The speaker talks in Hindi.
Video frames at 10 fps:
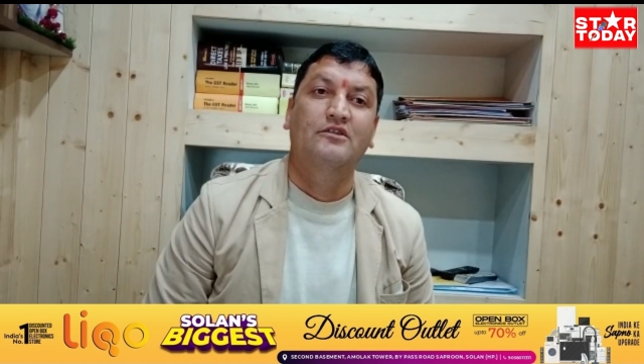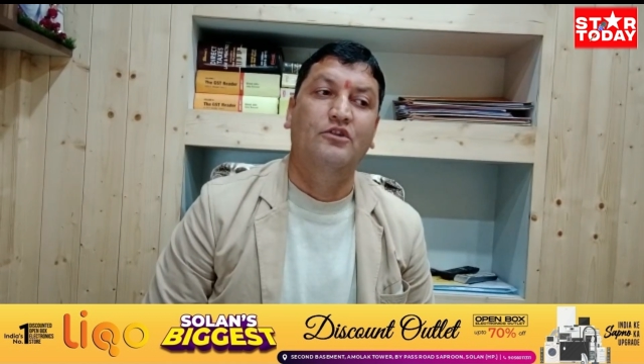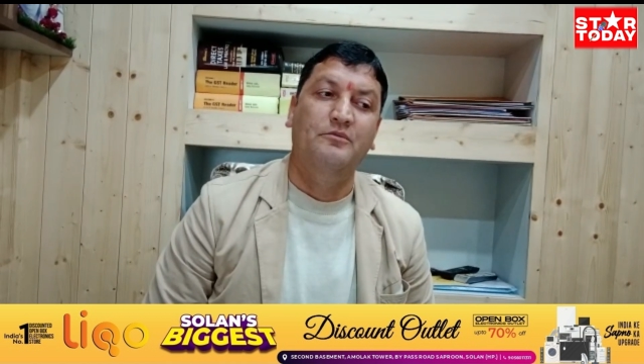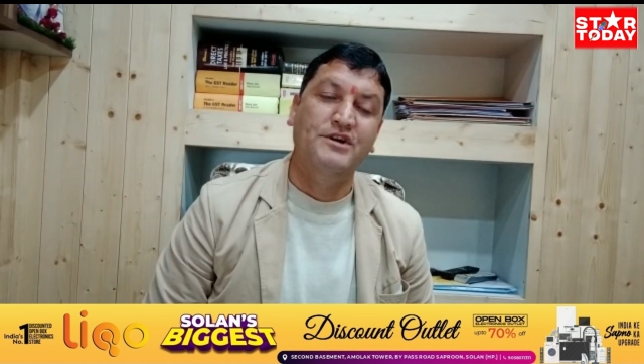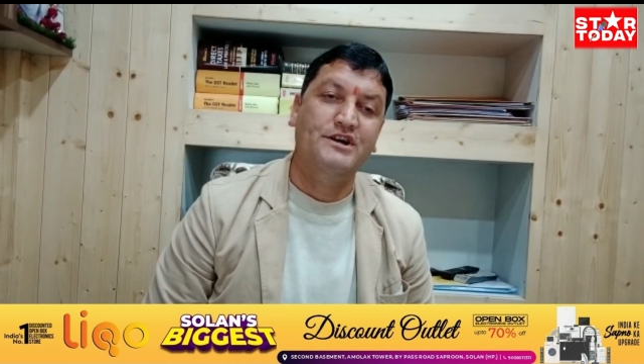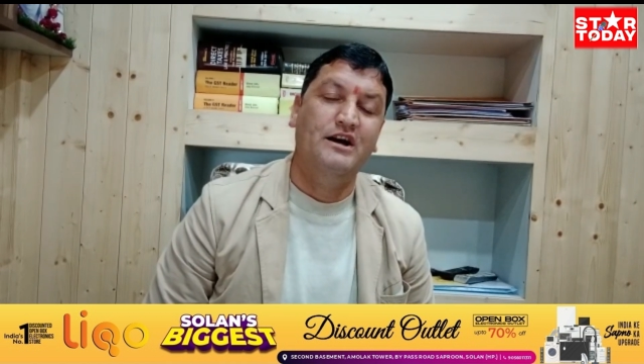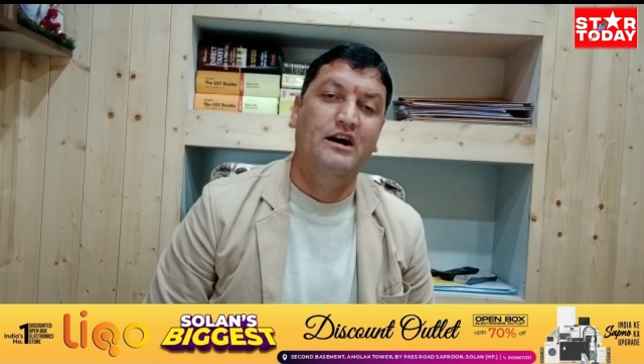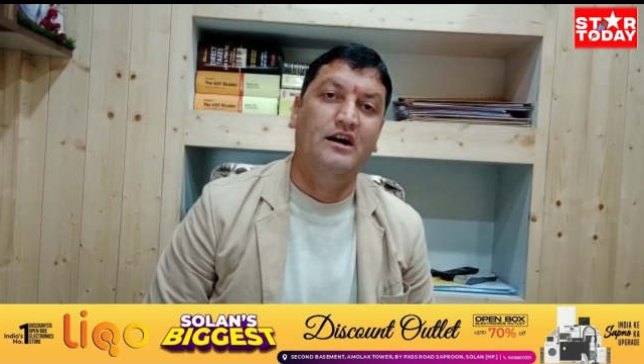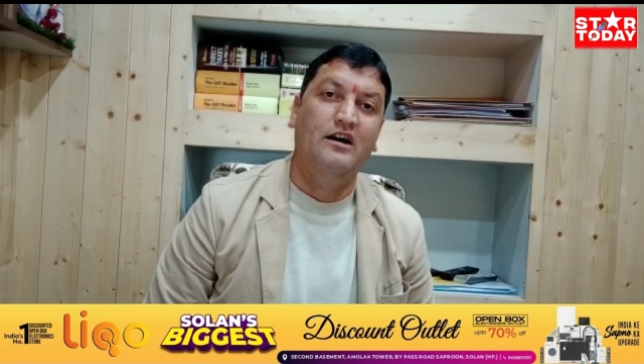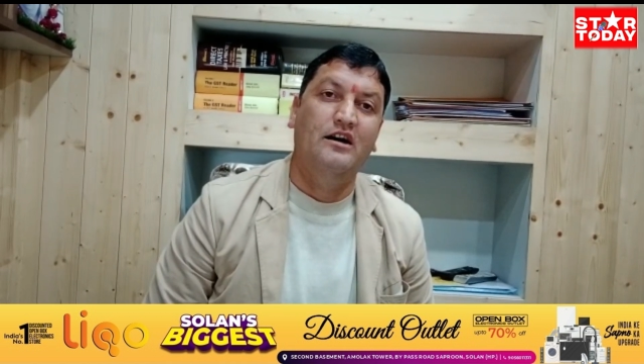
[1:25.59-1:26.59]
वो हमेशा
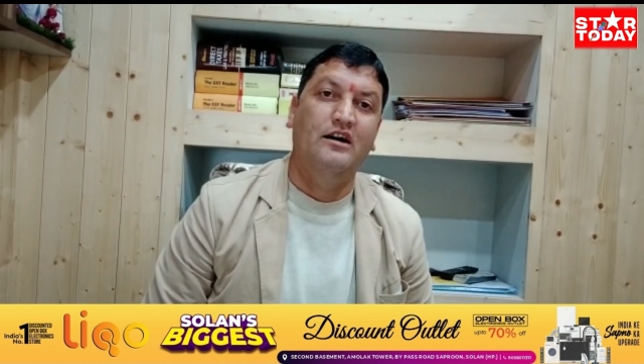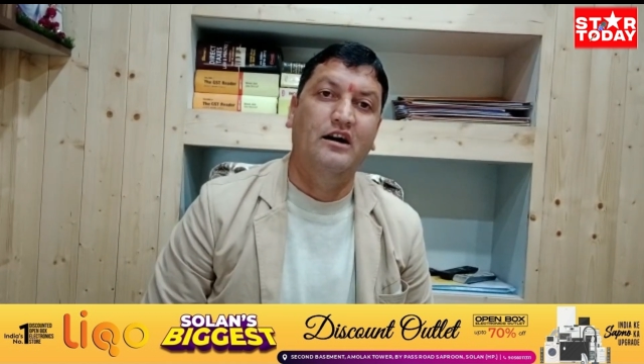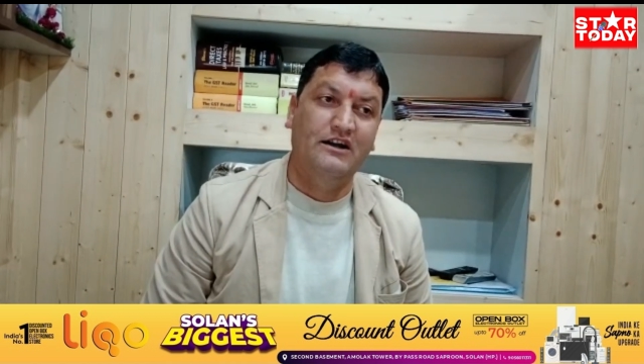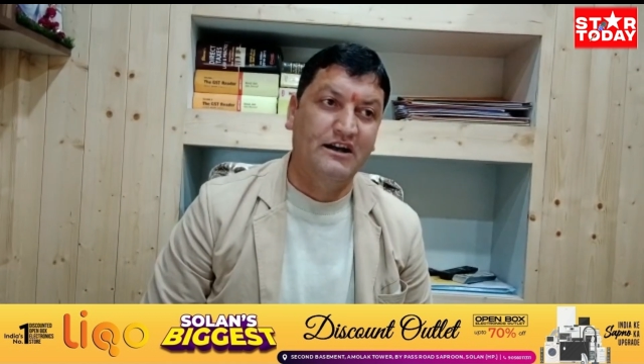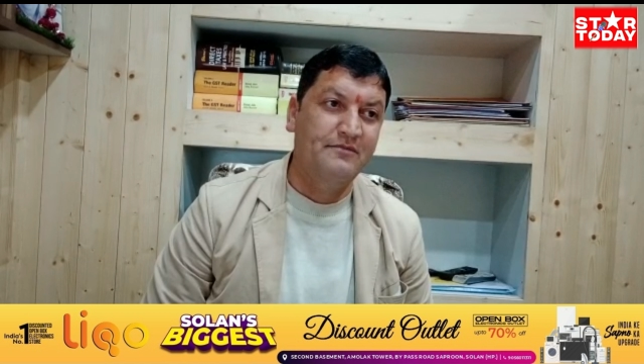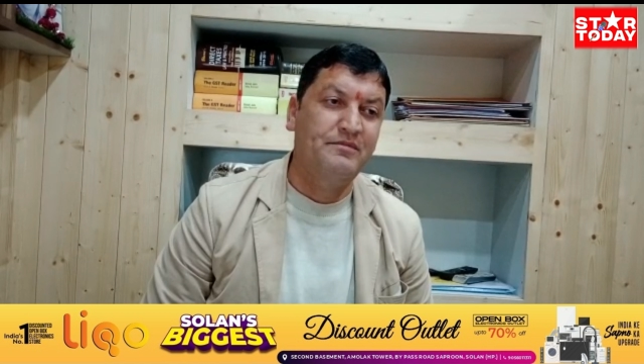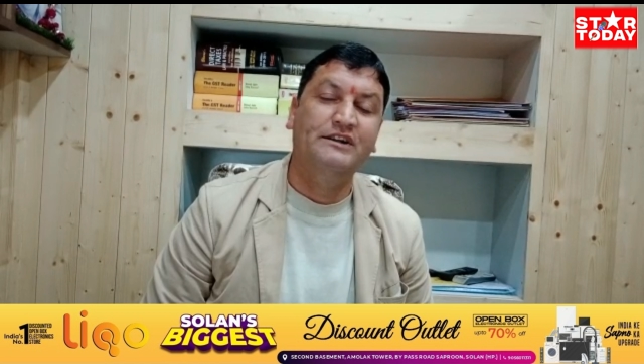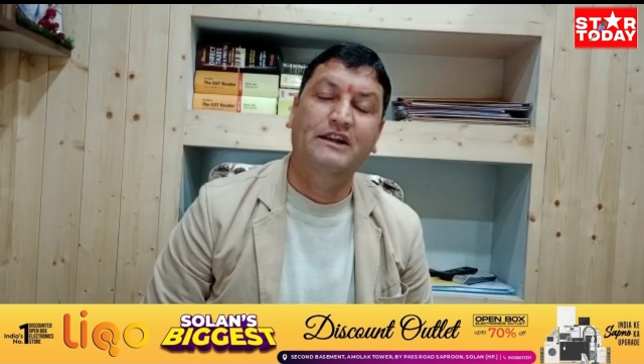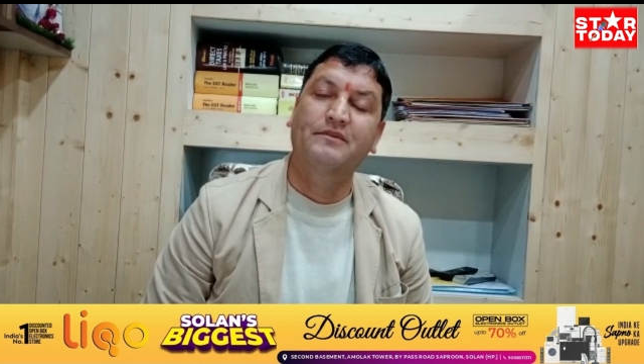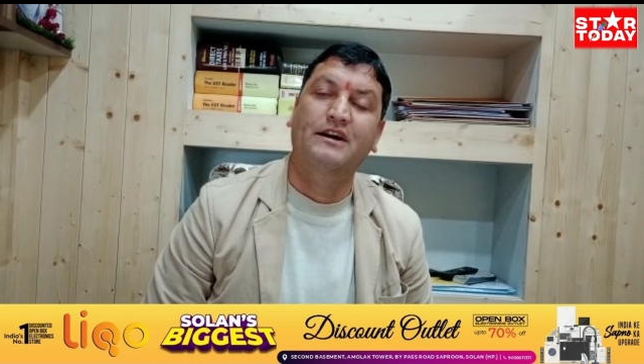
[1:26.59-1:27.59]
अग्रणी
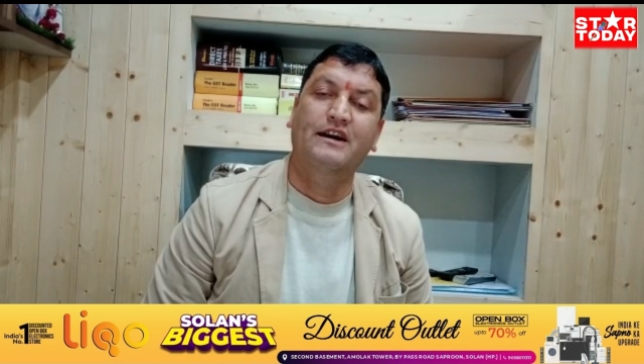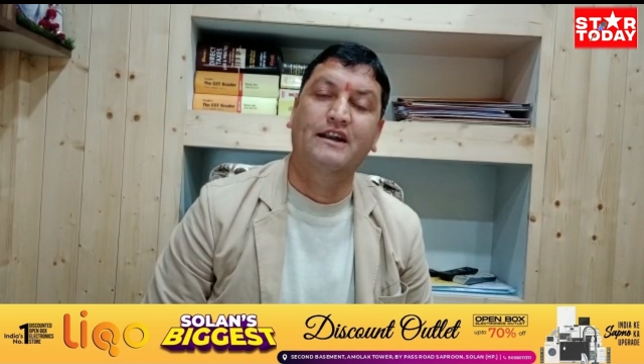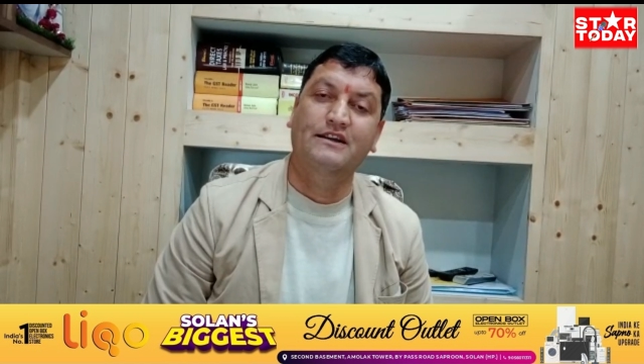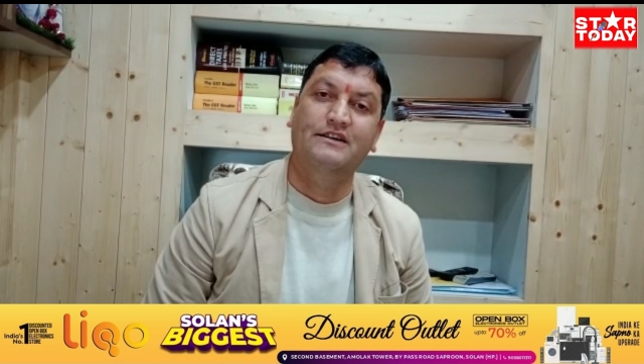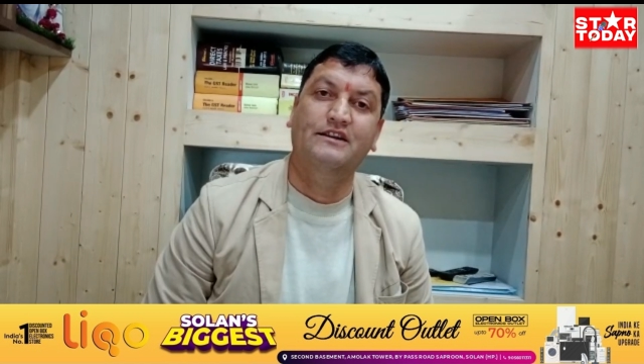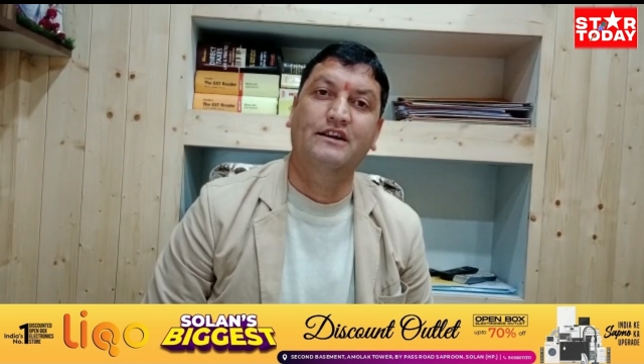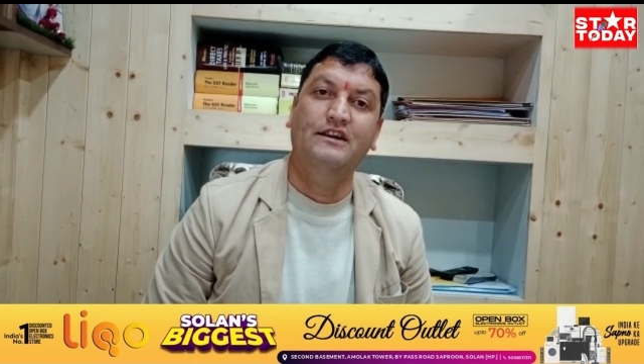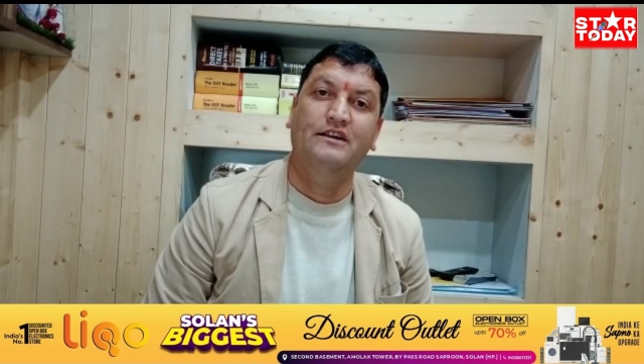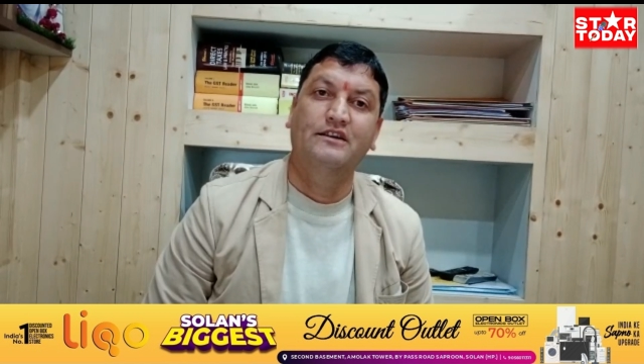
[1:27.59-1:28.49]
पंक्ति में खड़े रहते थे